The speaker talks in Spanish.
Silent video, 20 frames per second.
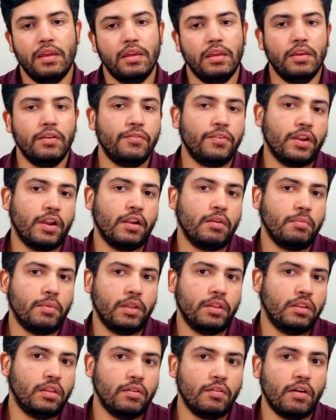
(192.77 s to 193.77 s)
y
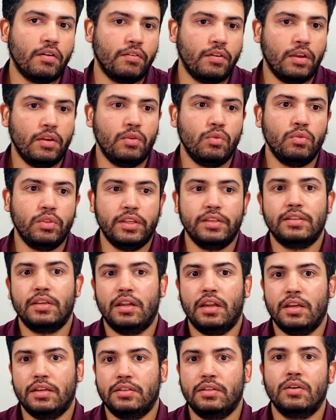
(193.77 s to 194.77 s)
finalmente va a haber un
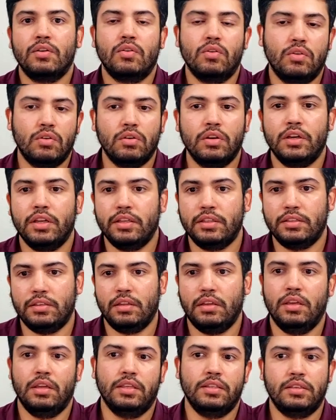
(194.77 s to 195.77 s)
desenlace con
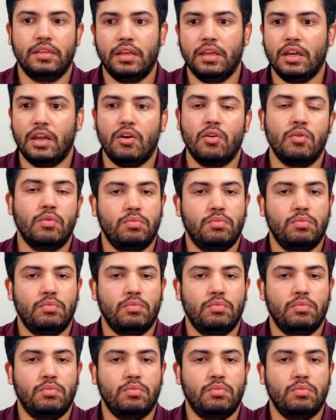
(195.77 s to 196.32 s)
escena o,